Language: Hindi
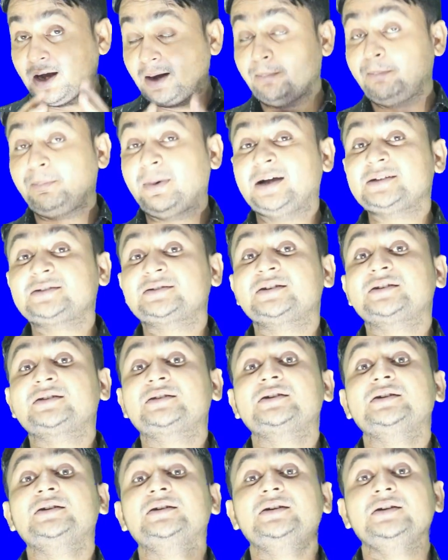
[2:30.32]
हम बात
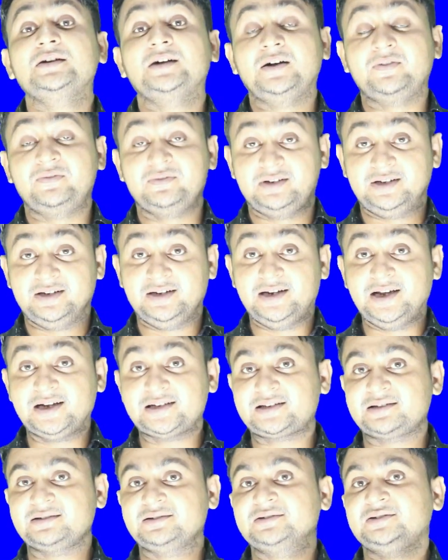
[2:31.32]
करते हैं अब
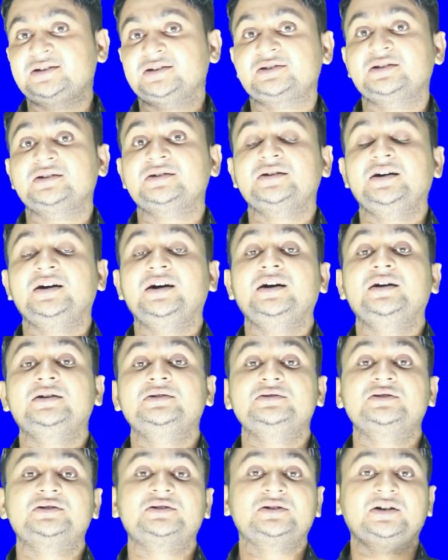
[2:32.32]
नेक्स्ट इंजेक्शन का
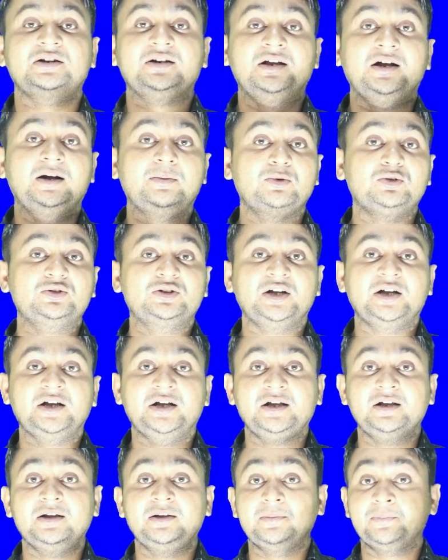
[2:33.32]
जिसका नाम होता
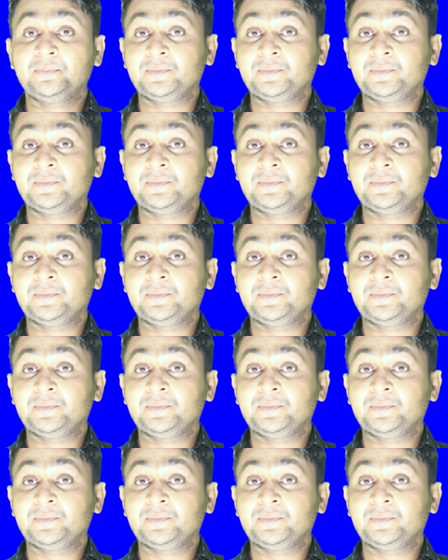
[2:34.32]
है